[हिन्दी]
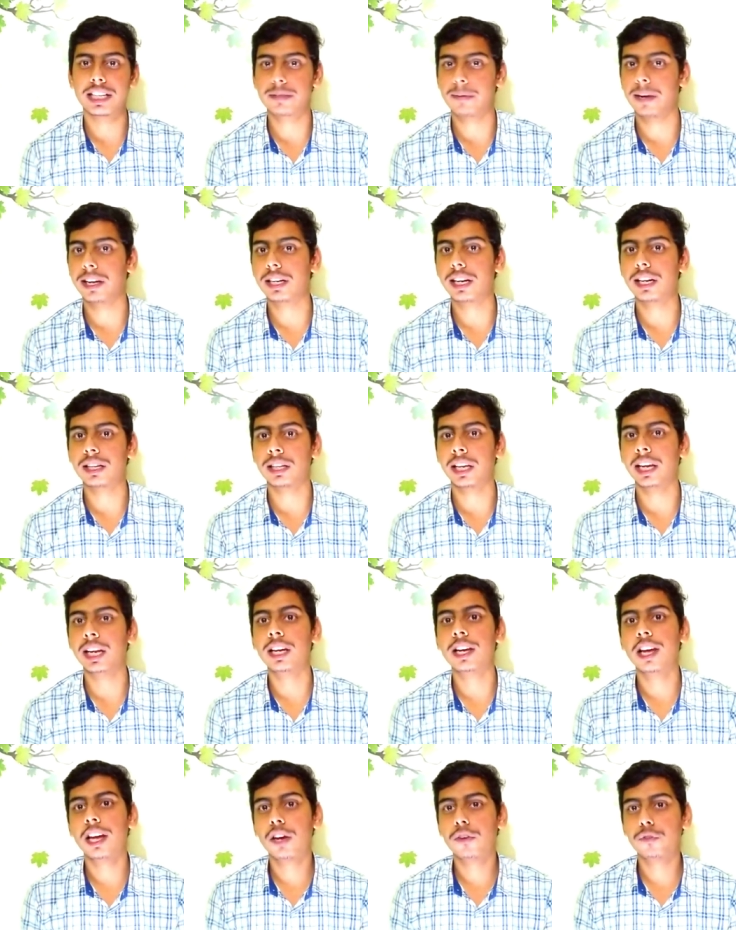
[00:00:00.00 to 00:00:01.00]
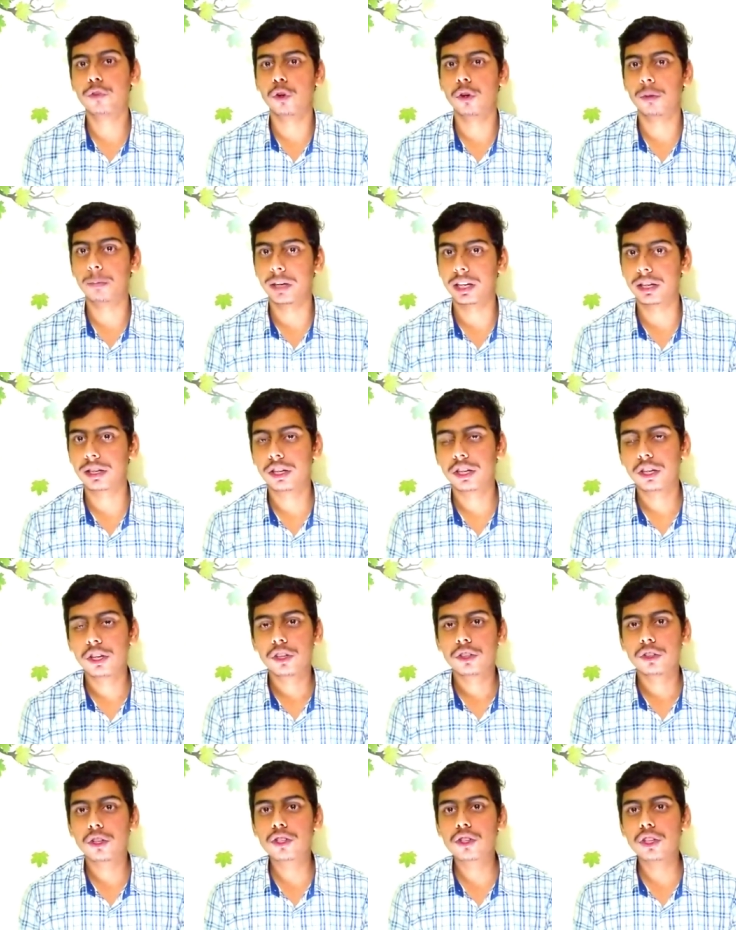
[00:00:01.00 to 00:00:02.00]
का स्पेंड करते हैं फ्यूल पर
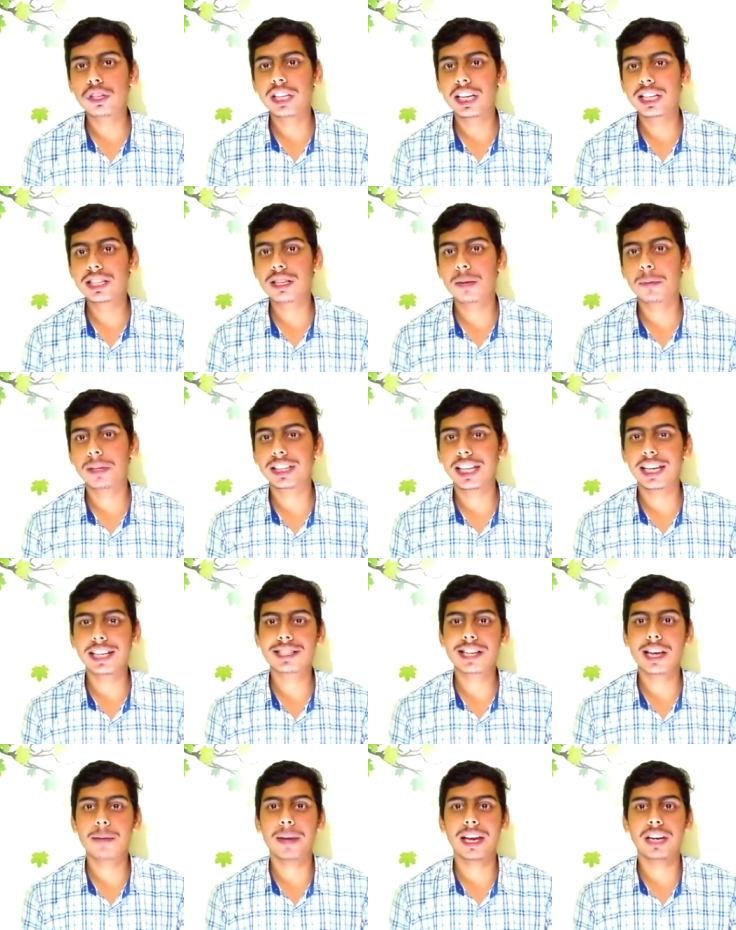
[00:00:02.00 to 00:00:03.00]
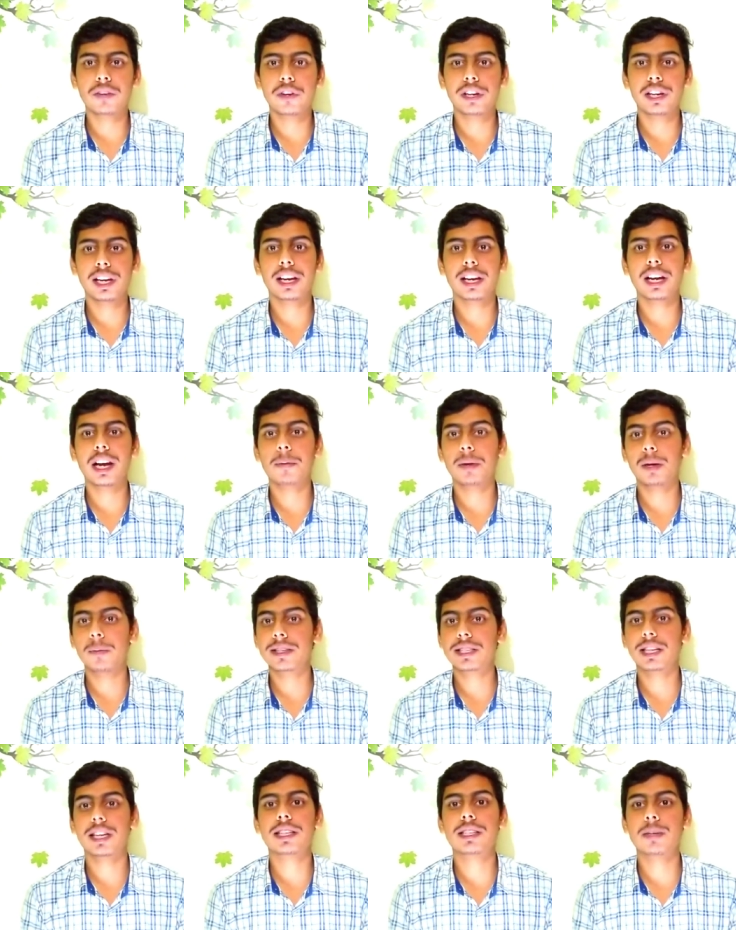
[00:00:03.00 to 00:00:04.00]
दोस्तों ये सभी थे इसके बेनिफिट अगर आप
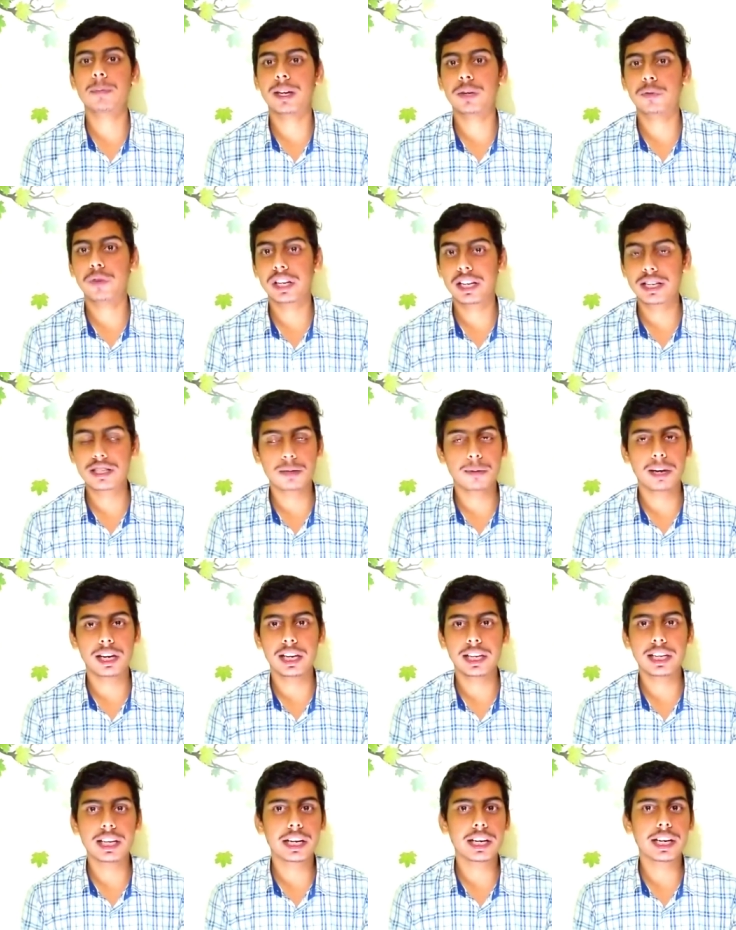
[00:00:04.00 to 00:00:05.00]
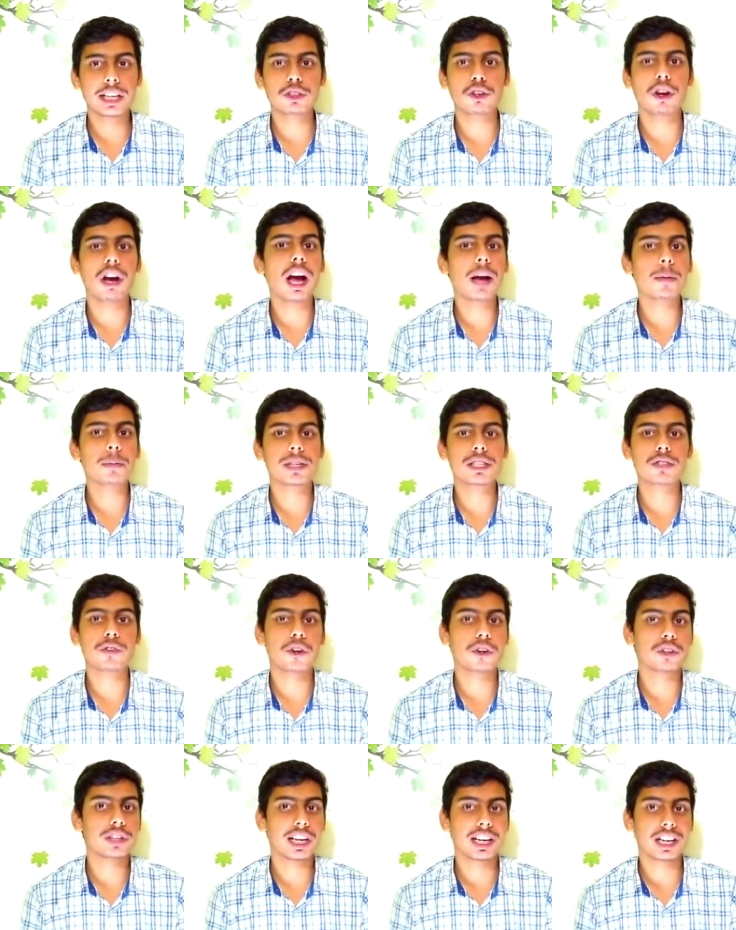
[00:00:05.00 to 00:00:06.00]
इनमें से किसी बेनिफिट का इस्तेमाल नहीं कर रहे हैं तो आप इस
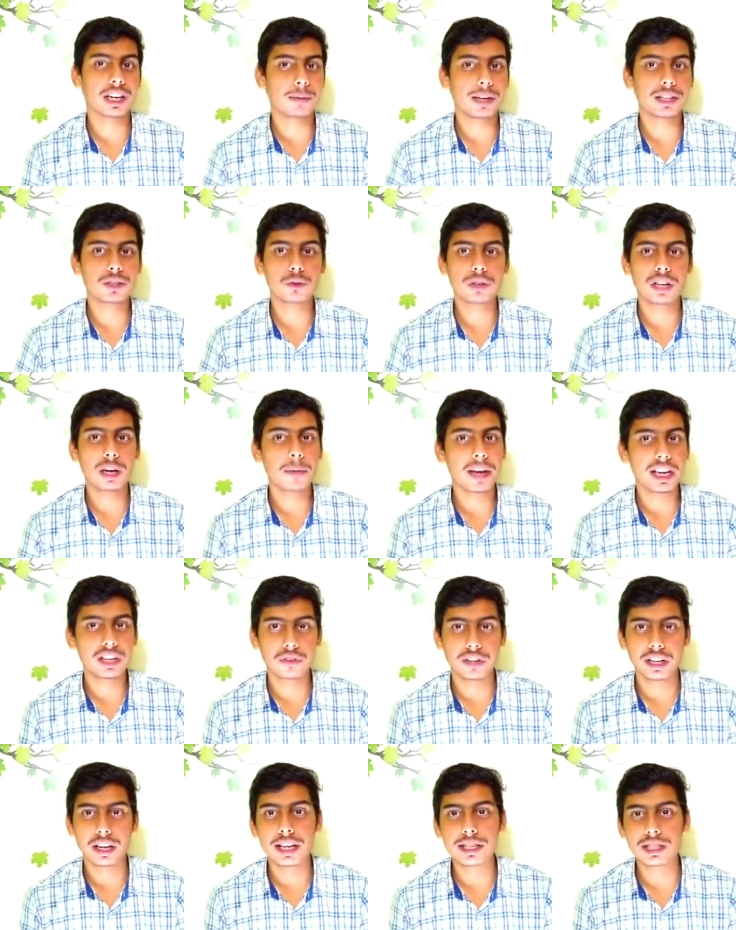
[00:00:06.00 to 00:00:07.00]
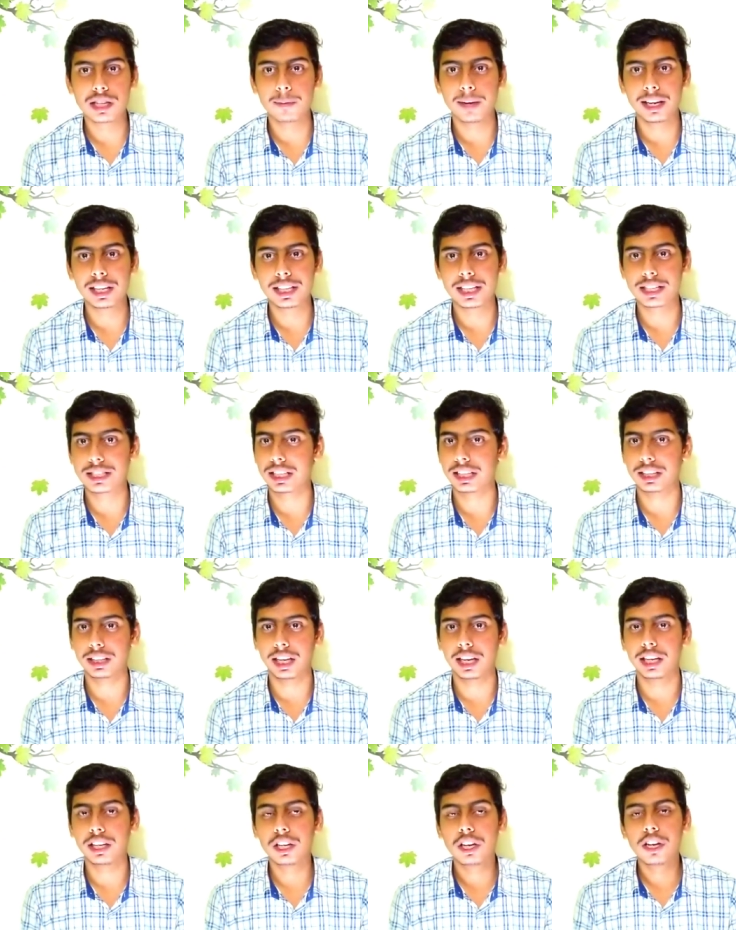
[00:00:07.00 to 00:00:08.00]
वीडियो को देखने के बाद उनका बेनिफिट का इस्तेमाल कर
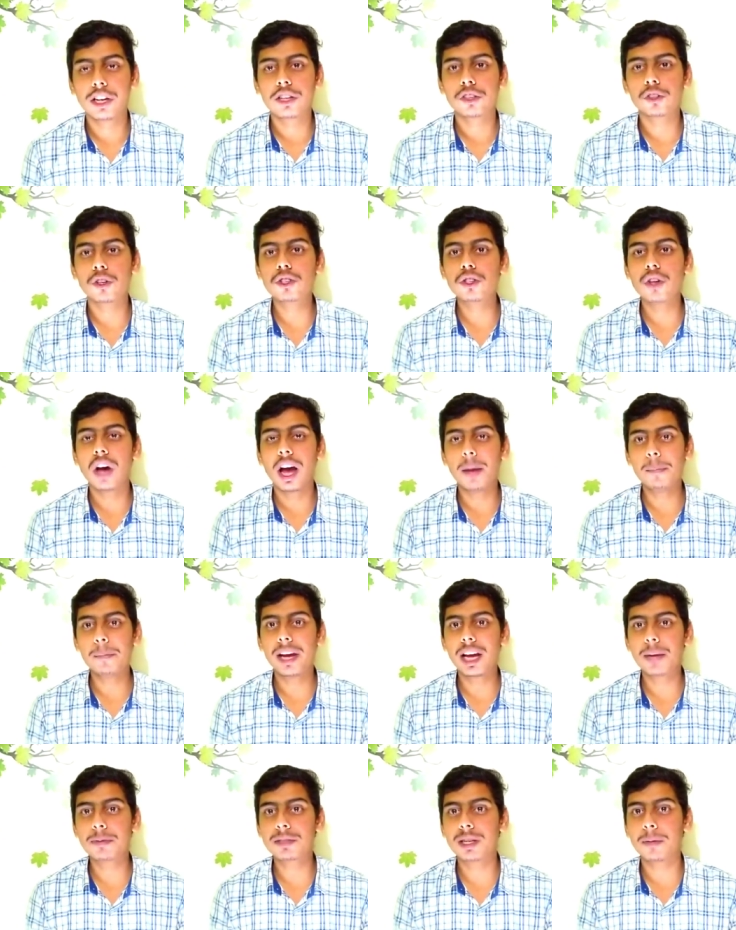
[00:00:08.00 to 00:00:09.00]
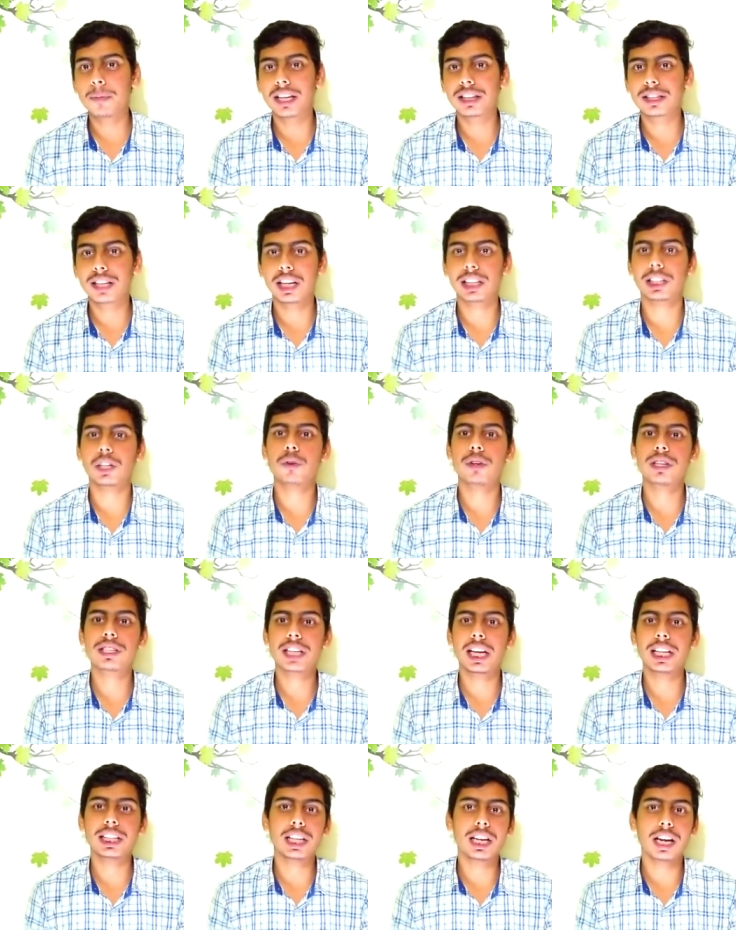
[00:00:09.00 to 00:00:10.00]
सकते हैं दोस्तों अब मैं आपसे बात करता हूँ
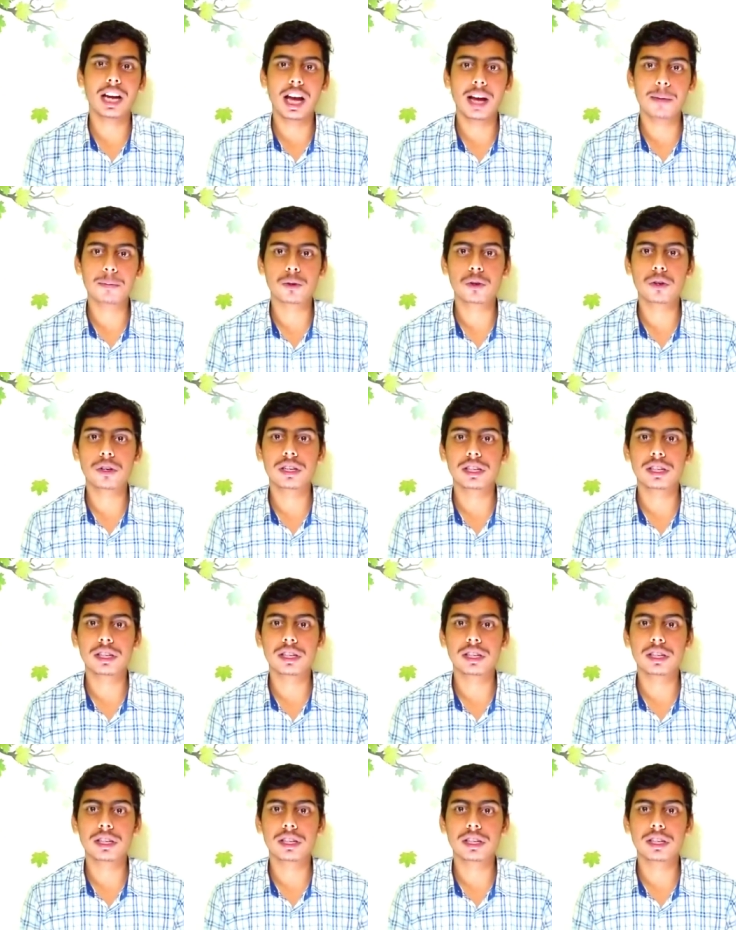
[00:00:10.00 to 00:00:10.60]
इसके अंदर आप